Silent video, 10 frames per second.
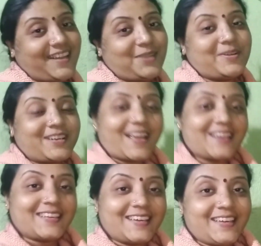আবার
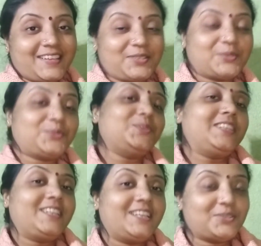কালকে নতুন
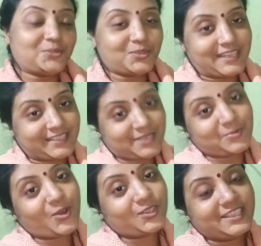দিনে নতুন একটা
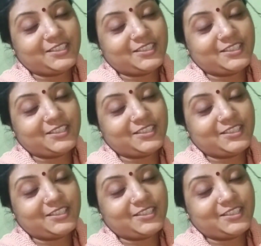ব্লগ নিয়ে